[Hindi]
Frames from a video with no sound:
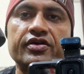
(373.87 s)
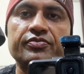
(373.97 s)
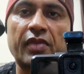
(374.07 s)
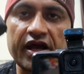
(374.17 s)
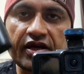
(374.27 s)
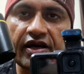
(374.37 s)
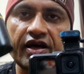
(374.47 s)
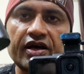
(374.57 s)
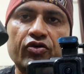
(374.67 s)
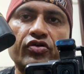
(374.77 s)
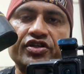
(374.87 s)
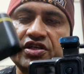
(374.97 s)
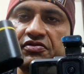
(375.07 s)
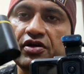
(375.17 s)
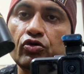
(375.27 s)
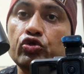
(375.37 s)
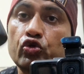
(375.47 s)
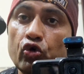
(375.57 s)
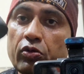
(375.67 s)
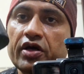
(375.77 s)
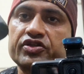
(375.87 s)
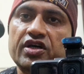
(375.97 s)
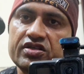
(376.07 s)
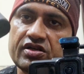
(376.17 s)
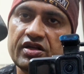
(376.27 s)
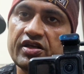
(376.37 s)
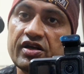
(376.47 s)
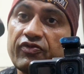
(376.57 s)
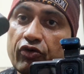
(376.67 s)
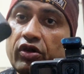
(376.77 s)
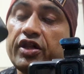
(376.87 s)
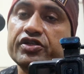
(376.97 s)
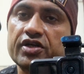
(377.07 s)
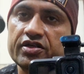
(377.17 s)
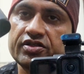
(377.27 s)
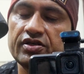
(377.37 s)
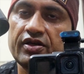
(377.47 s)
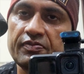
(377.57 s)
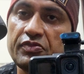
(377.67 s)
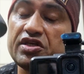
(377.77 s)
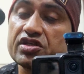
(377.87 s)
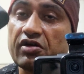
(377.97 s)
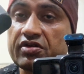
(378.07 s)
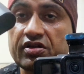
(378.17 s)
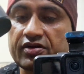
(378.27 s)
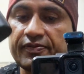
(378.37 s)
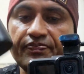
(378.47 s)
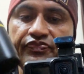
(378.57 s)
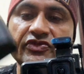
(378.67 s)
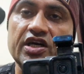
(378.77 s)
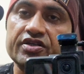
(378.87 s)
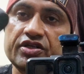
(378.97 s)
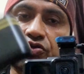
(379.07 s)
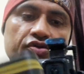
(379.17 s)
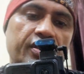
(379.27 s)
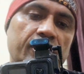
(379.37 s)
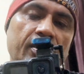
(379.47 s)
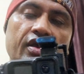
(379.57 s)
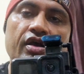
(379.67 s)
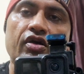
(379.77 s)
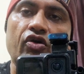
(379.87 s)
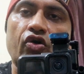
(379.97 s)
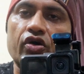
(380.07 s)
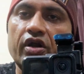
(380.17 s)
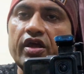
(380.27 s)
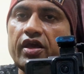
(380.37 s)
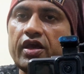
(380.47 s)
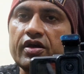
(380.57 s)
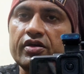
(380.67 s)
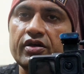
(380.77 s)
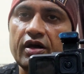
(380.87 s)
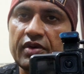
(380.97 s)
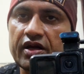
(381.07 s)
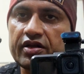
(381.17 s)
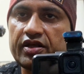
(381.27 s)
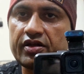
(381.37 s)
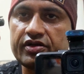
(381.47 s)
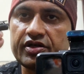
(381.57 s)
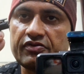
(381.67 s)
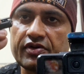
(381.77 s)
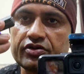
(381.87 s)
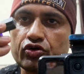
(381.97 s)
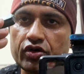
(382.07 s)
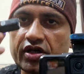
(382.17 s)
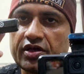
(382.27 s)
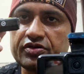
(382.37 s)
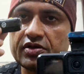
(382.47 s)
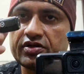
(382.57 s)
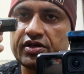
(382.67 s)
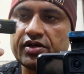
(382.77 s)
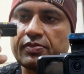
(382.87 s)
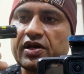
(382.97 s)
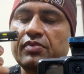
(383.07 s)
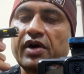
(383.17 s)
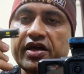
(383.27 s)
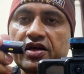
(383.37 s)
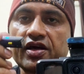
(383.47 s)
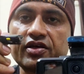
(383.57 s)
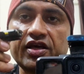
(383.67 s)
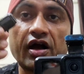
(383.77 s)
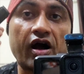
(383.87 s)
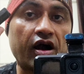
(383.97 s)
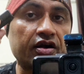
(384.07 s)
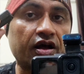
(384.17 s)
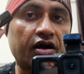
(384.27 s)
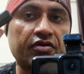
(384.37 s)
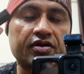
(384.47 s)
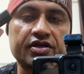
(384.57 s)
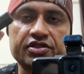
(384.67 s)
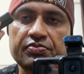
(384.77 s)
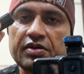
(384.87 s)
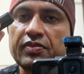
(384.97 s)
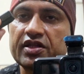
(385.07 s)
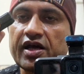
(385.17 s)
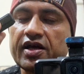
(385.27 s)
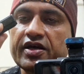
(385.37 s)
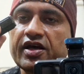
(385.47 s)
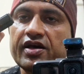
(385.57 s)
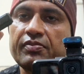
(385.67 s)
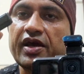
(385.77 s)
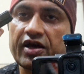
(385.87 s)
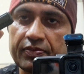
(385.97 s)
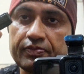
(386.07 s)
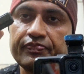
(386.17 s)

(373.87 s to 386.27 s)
माइक है और रिसीवर को दो बार चार्ज कर देगा फुल्ली चार्जिंग बीस आवर तक चार्जिंग होगी और एक हमारा ये रिसीवर जो है ये अपना माइक है ये आठ आवर इसमें बताया गया है बैकअप